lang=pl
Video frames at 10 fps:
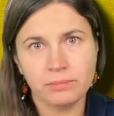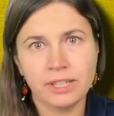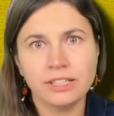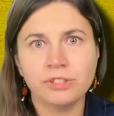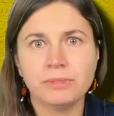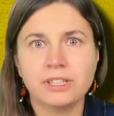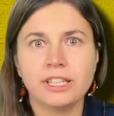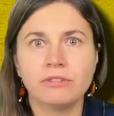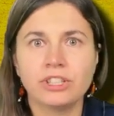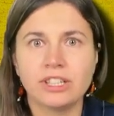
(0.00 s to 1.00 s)
mieliśmy
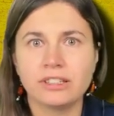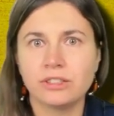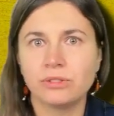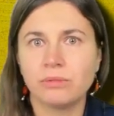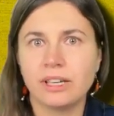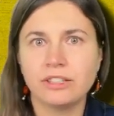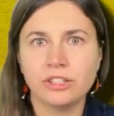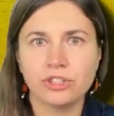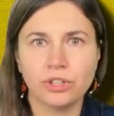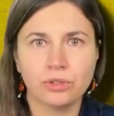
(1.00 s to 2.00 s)
cały czas
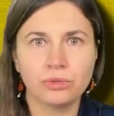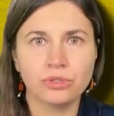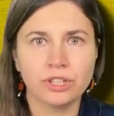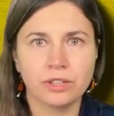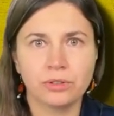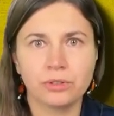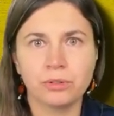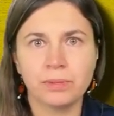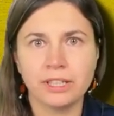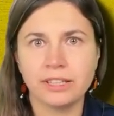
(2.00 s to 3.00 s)
sytuację, że różne
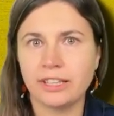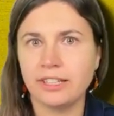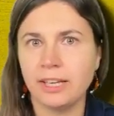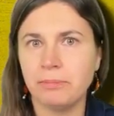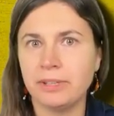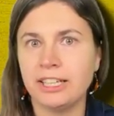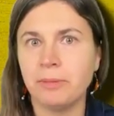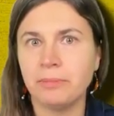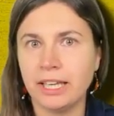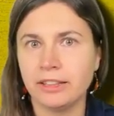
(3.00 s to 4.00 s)
grupki na tle
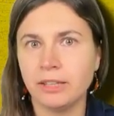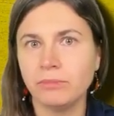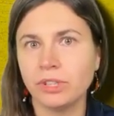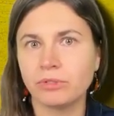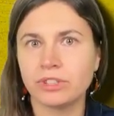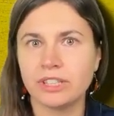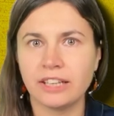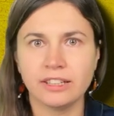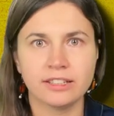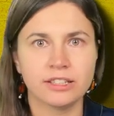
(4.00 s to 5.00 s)
plemiennym
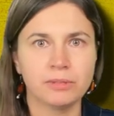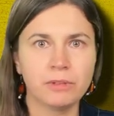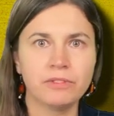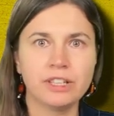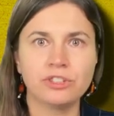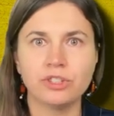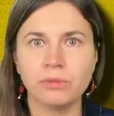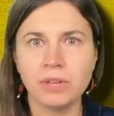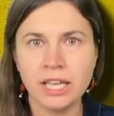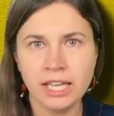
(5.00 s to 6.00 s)
nieustannie ze sobą walczyły,